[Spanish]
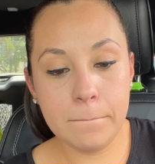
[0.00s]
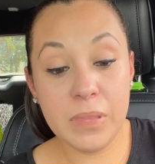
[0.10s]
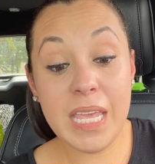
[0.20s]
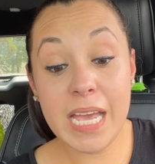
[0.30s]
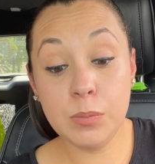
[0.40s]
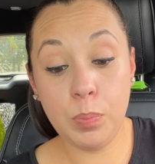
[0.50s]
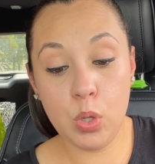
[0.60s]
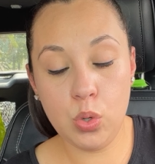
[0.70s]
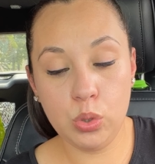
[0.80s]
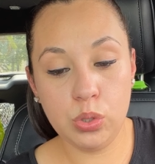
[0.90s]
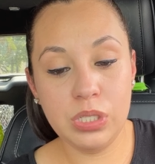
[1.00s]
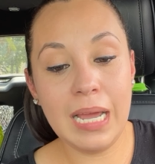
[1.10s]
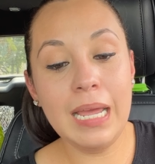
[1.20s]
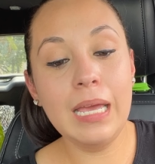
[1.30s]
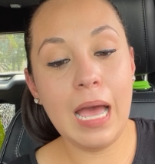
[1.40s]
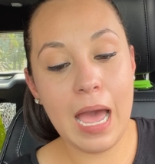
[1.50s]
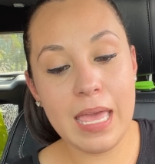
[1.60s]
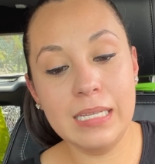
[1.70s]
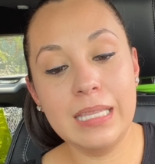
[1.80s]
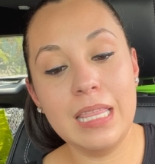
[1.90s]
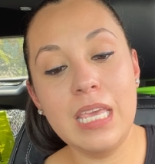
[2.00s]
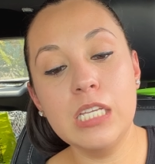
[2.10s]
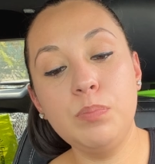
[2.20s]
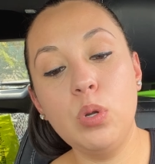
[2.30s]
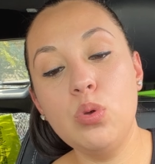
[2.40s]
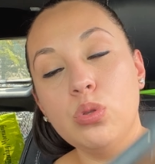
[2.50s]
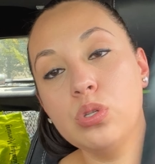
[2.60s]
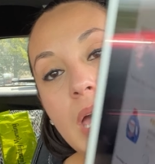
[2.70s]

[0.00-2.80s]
10 productos, ¿sale? Ahí está, 10 productos.